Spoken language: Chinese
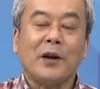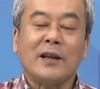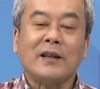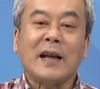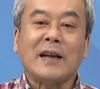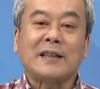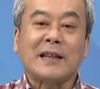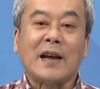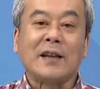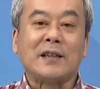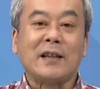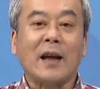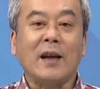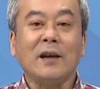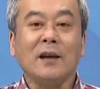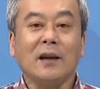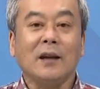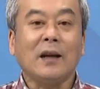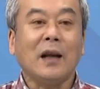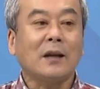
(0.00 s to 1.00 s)
再掌
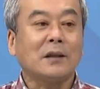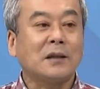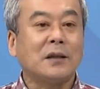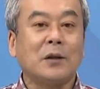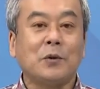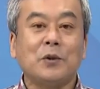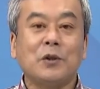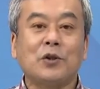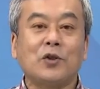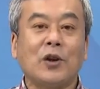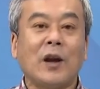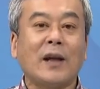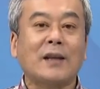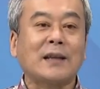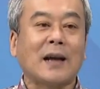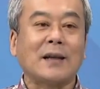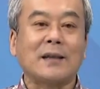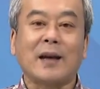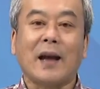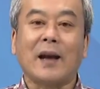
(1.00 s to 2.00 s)
权，那请问谁来
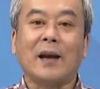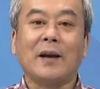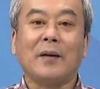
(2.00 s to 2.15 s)
掌权？